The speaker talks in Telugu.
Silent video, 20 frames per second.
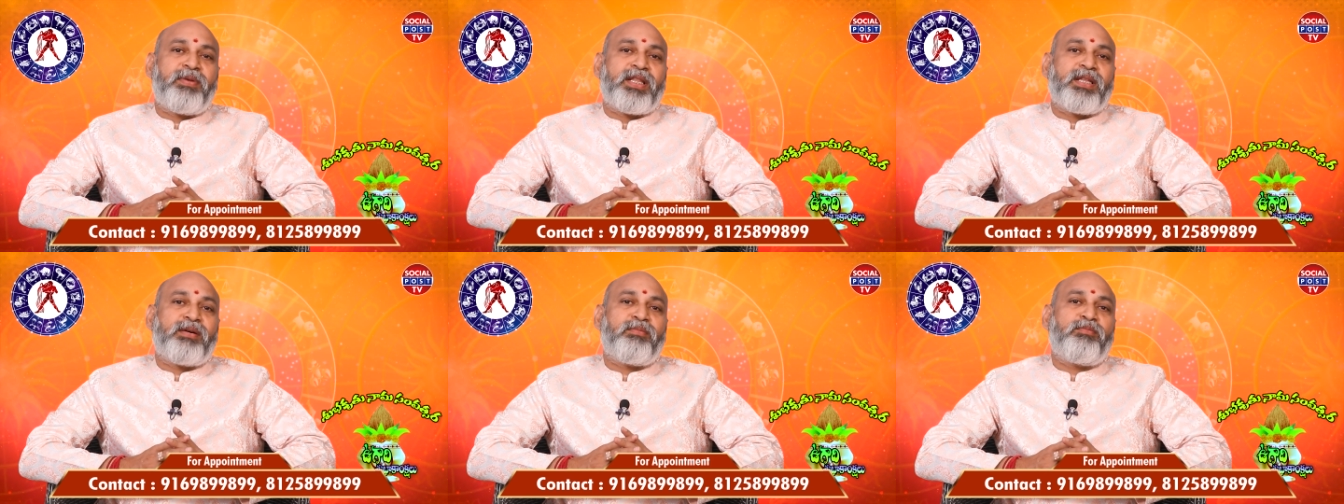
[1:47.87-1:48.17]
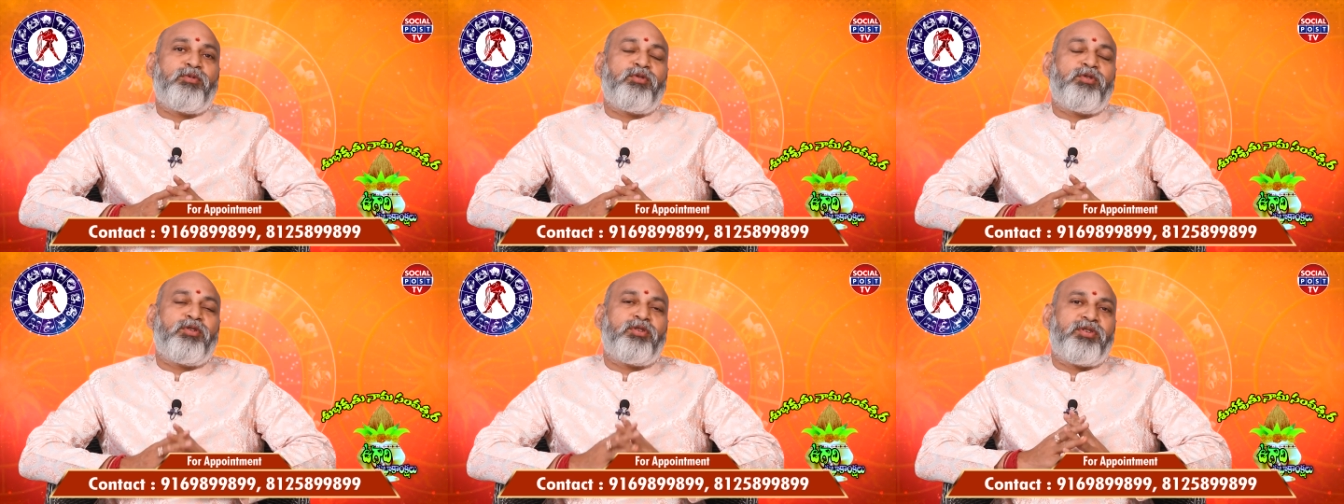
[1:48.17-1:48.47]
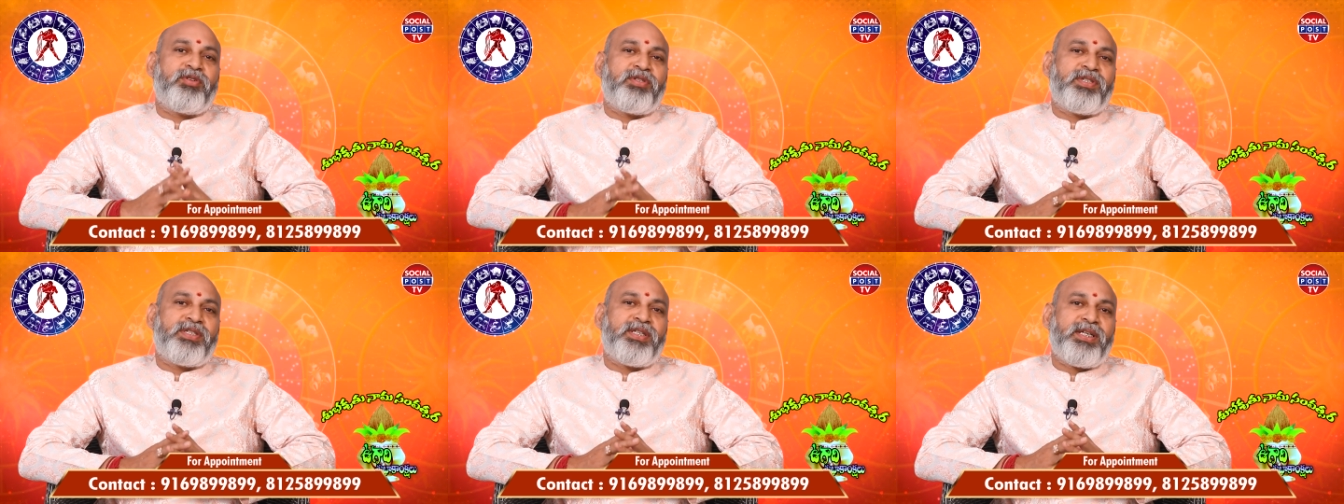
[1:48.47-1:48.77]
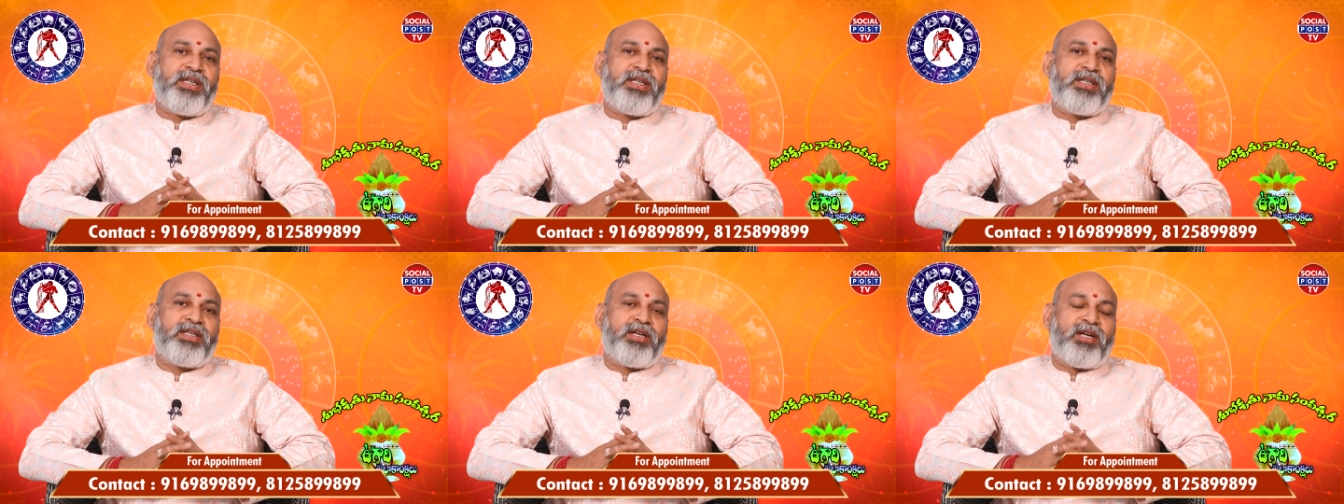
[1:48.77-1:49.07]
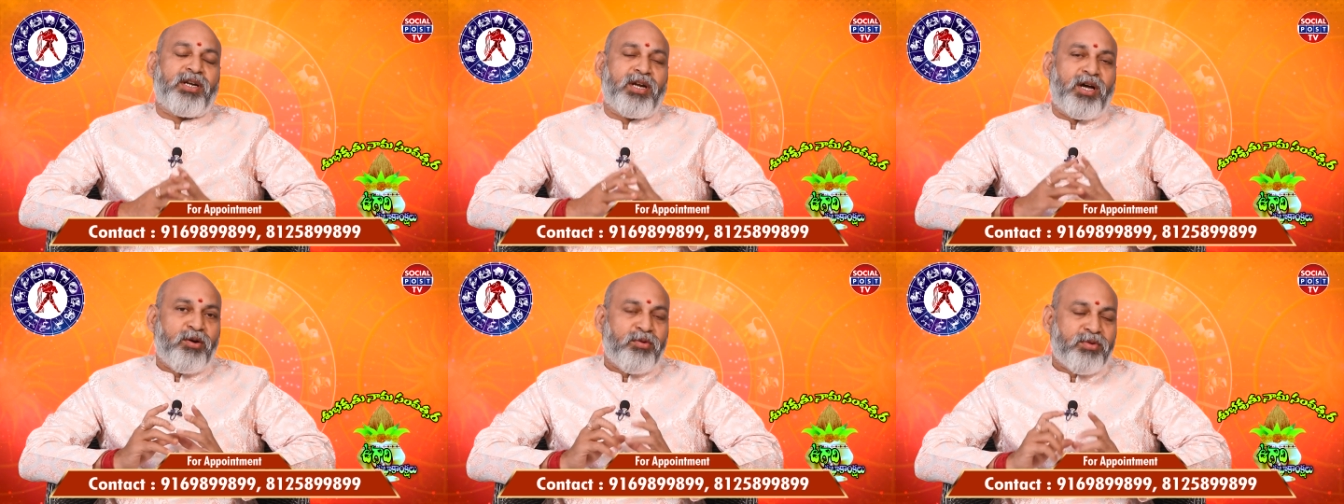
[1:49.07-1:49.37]
పదమూడు నుంచి
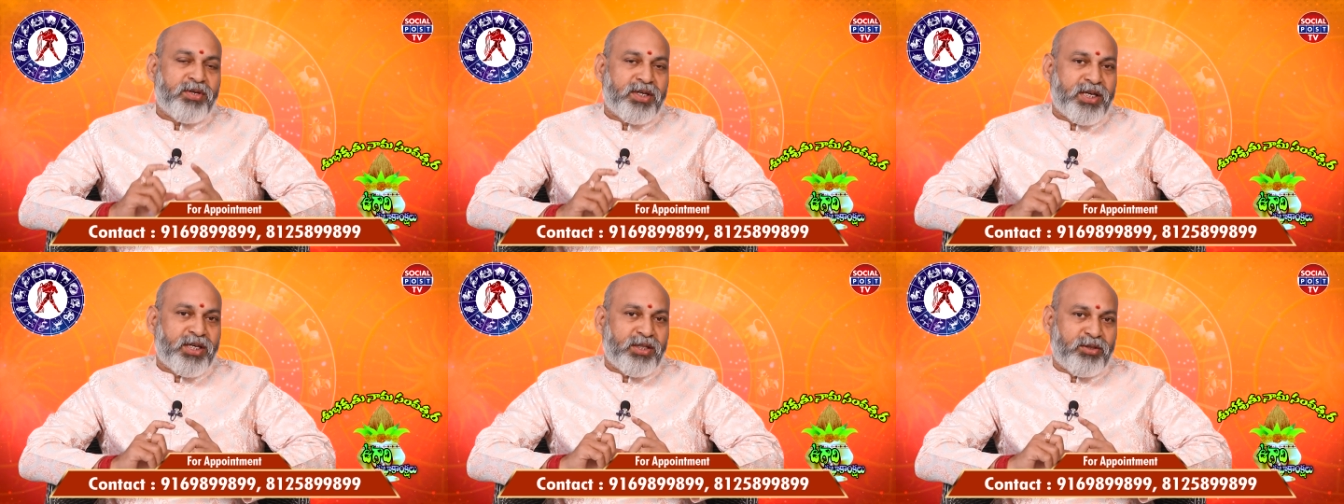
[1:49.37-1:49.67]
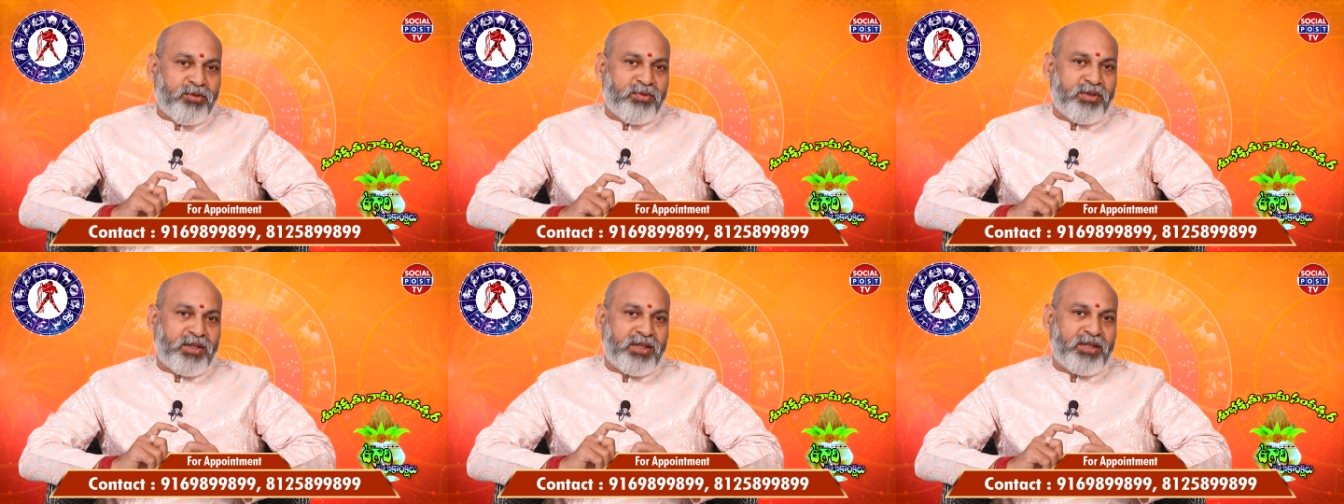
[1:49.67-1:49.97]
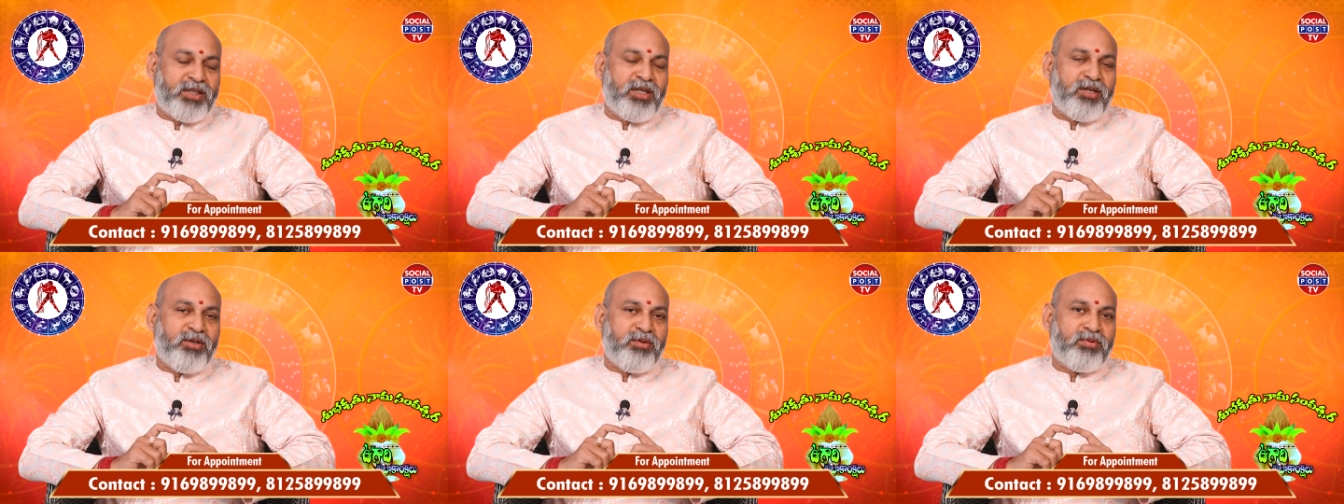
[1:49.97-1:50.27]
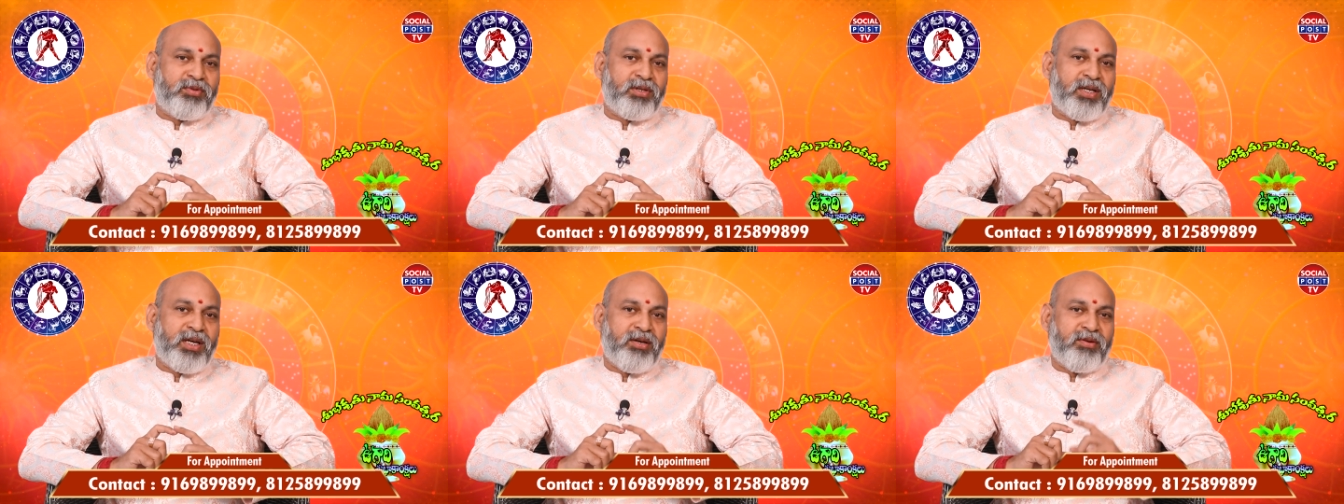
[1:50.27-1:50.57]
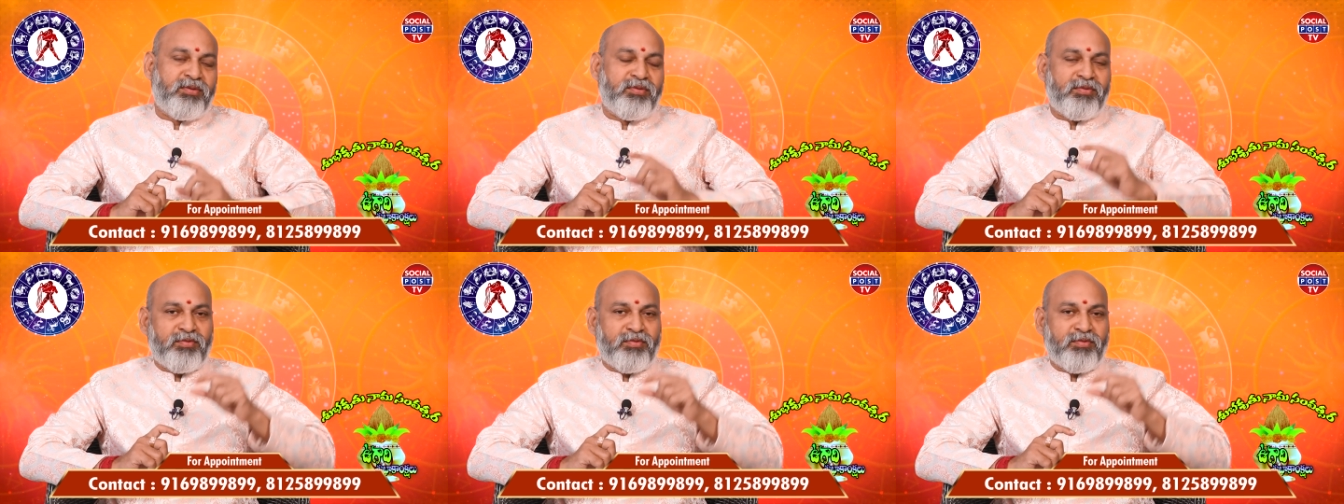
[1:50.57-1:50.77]
రాహుకేతువులు ఇద్దరూ కూడా